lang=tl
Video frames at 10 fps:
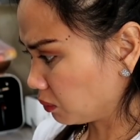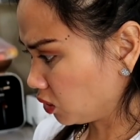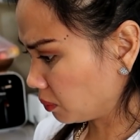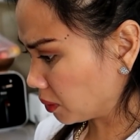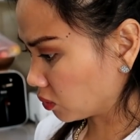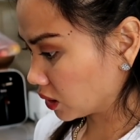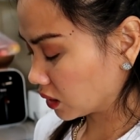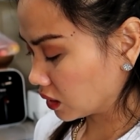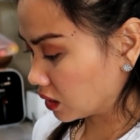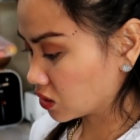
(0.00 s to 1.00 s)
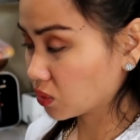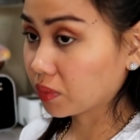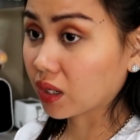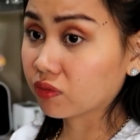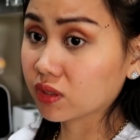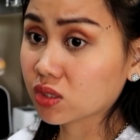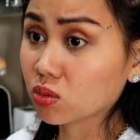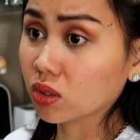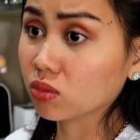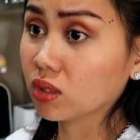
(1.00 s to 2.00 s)
namin. Hindi pa ako nag-lunch. Yung breakfast
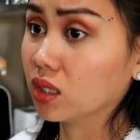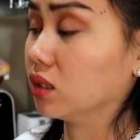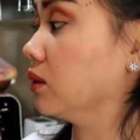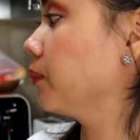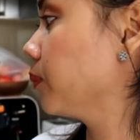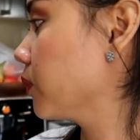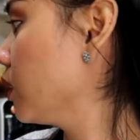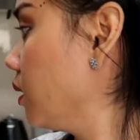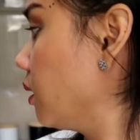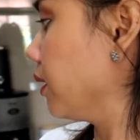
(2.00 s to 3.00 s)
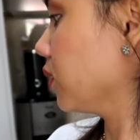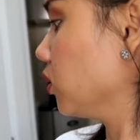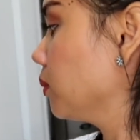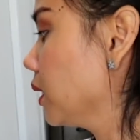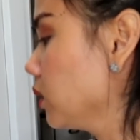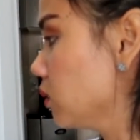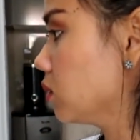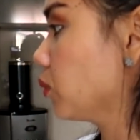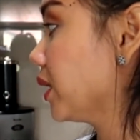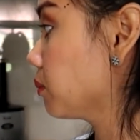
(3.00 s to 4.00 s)
ko, ano lang. Ito ba
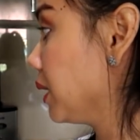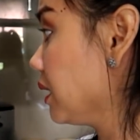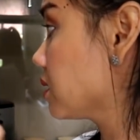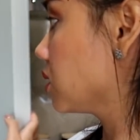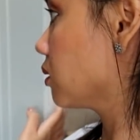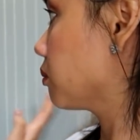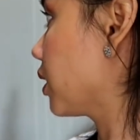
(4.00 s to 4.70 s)
yung wheat bakes, yung